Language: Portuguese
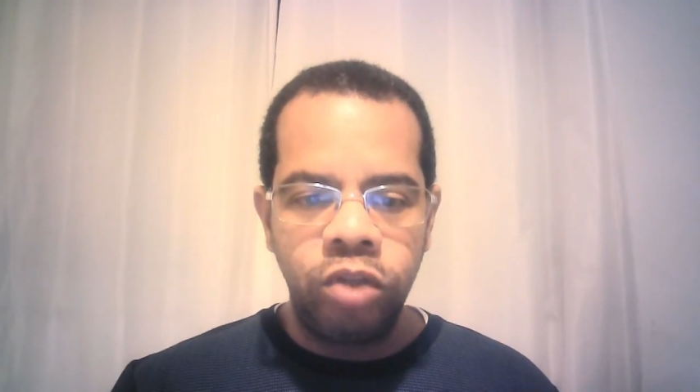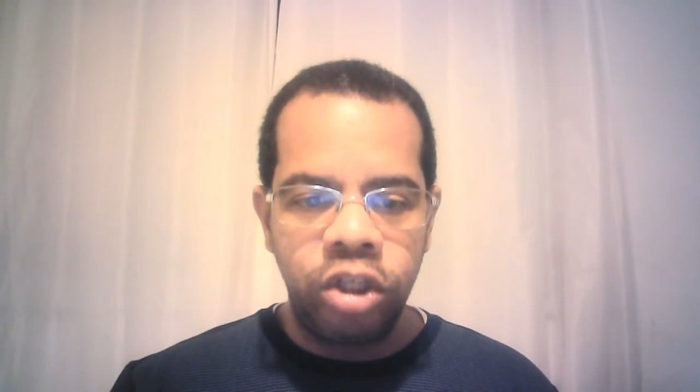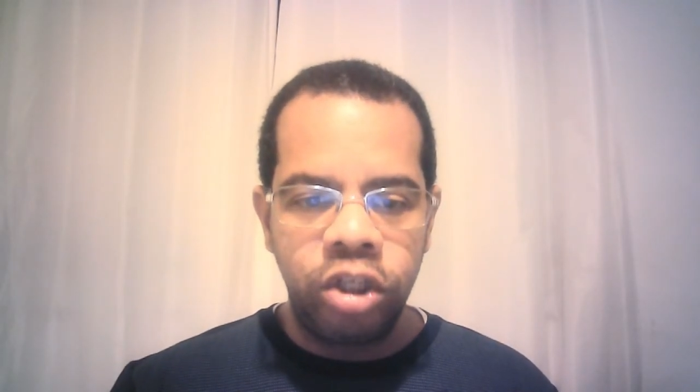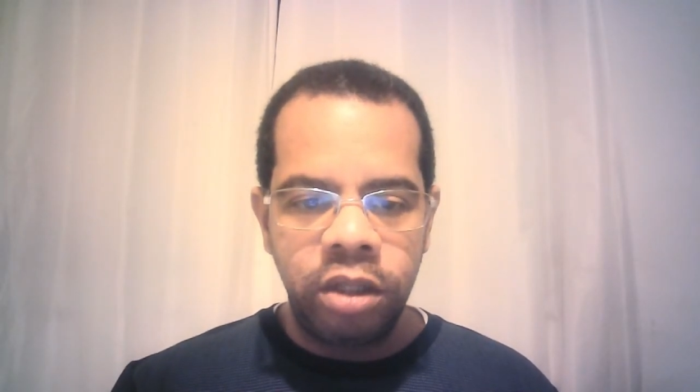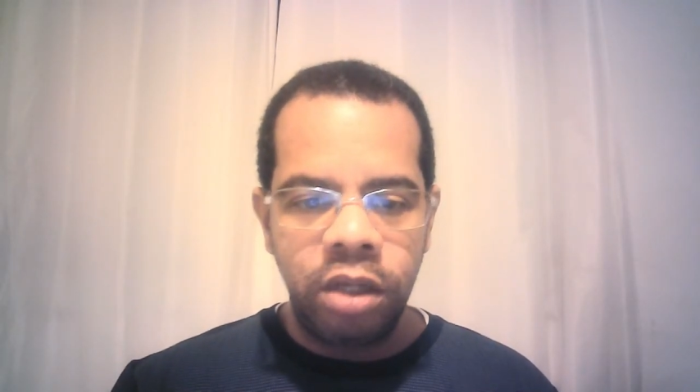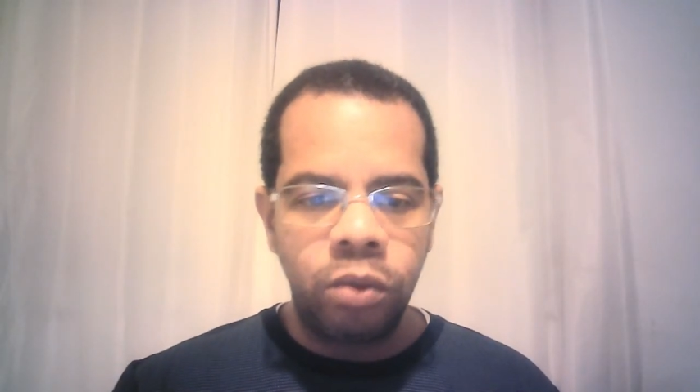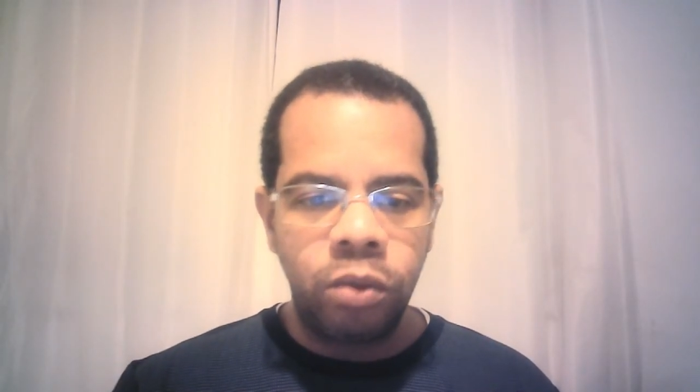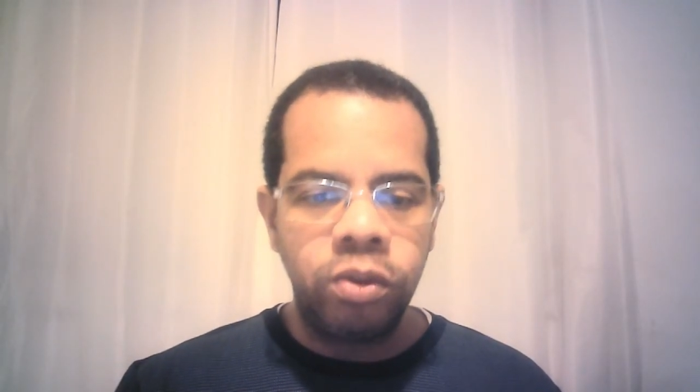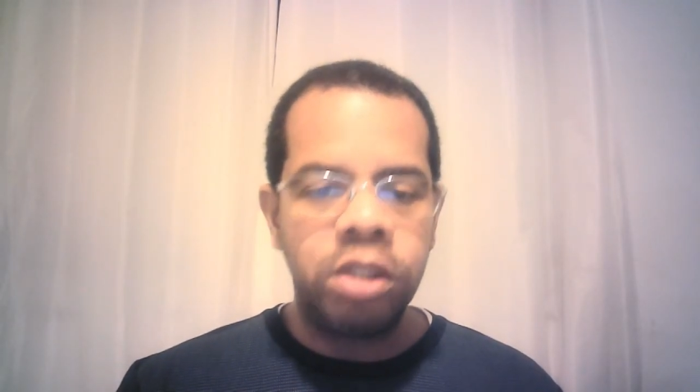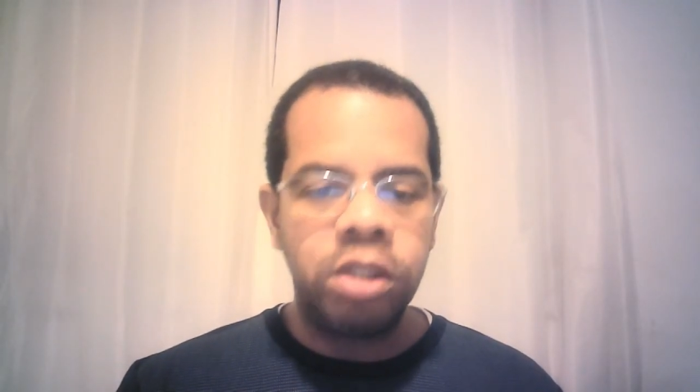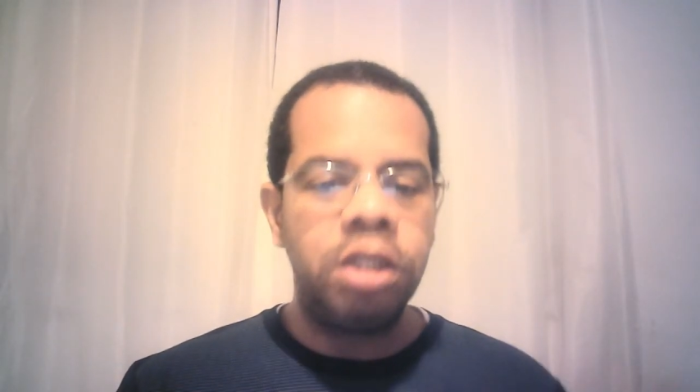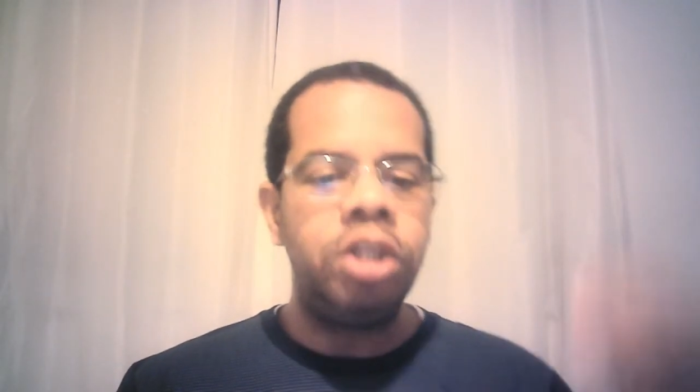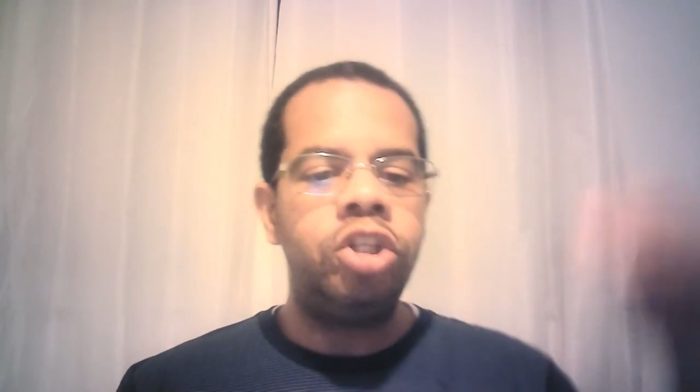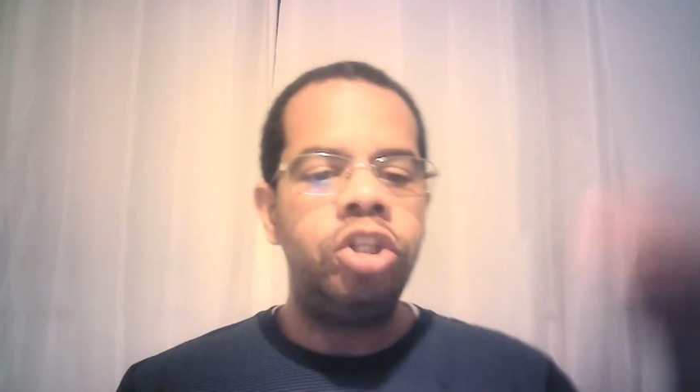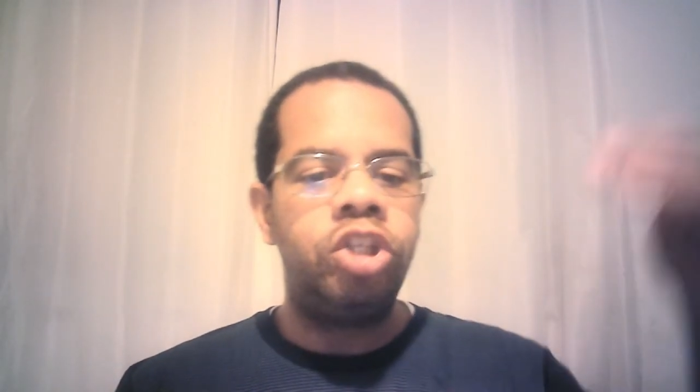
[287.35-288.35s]
de Deus
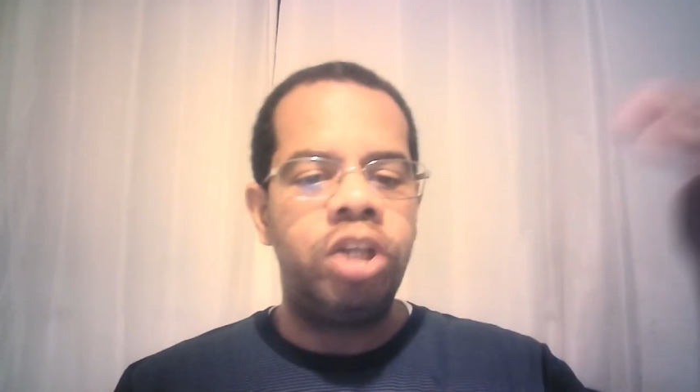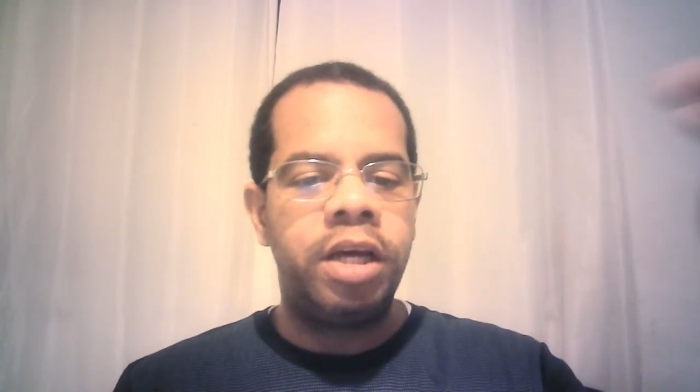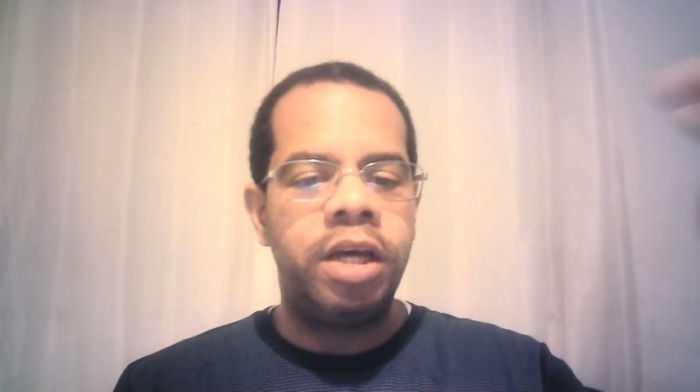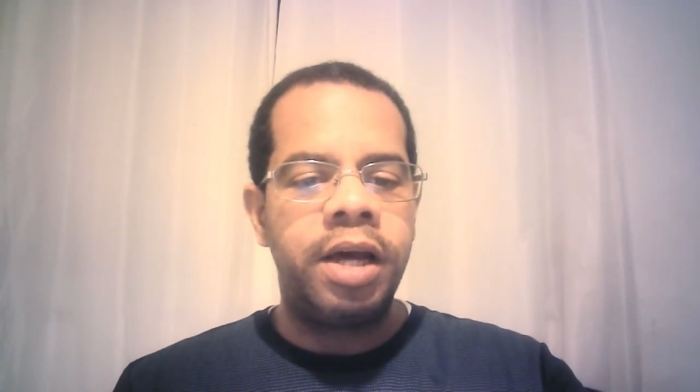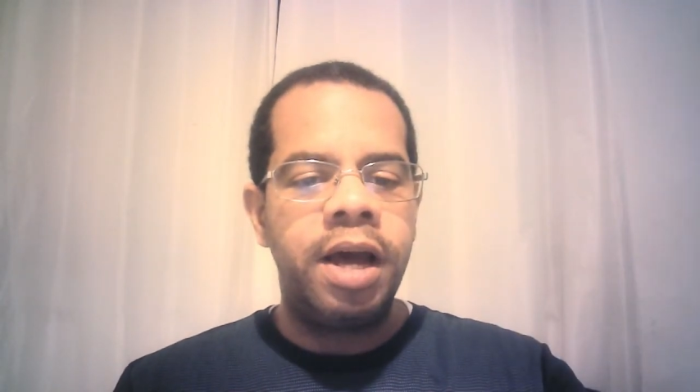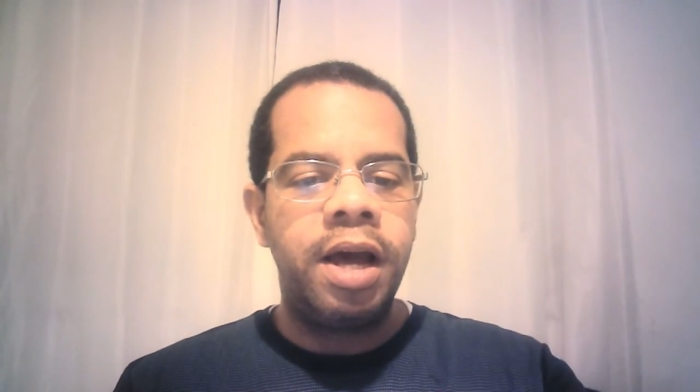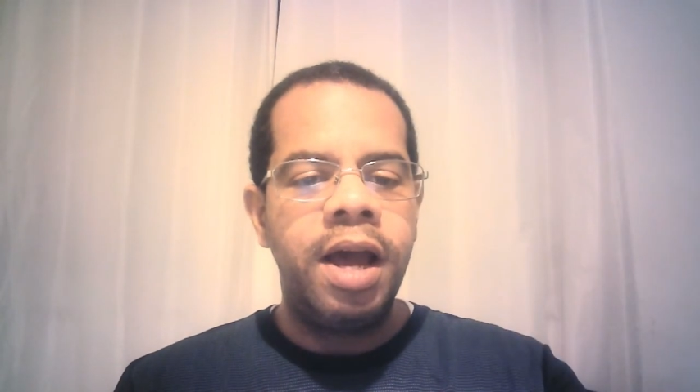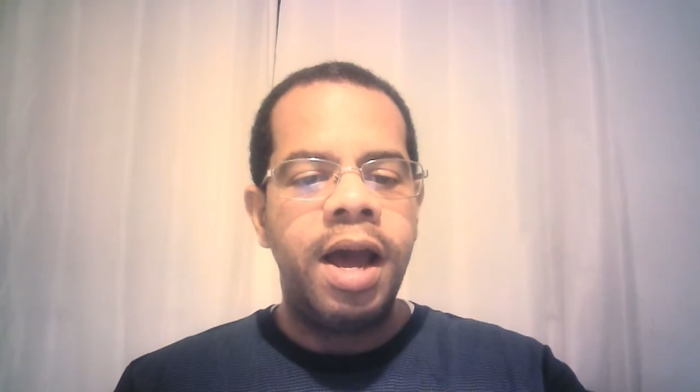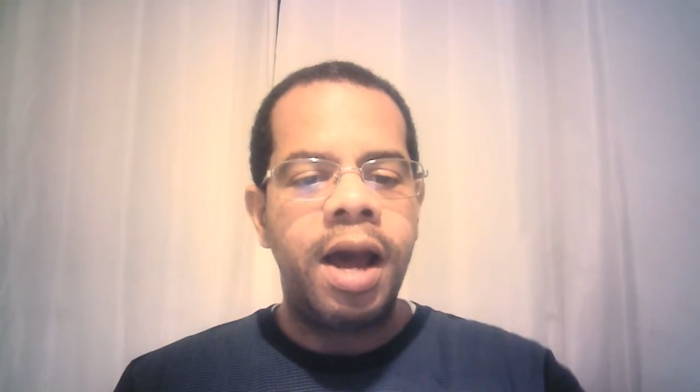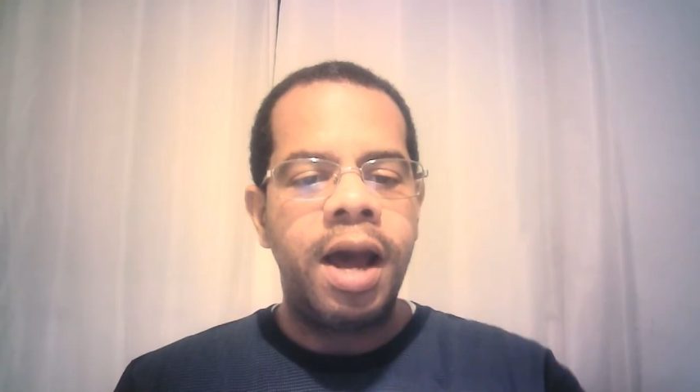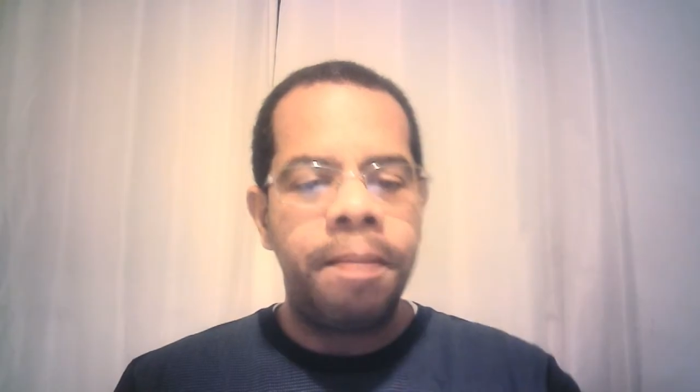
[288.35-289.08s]
e chega